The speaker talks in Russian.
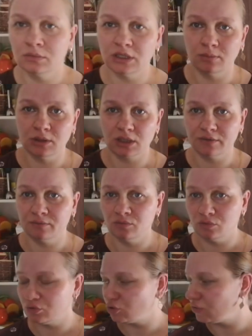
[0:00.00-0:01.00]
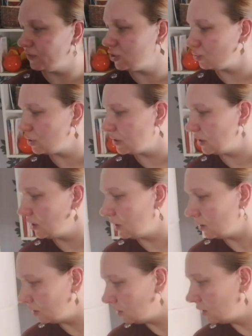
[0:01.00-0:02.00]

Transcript: яблоко, ну, аж к вечеру съела.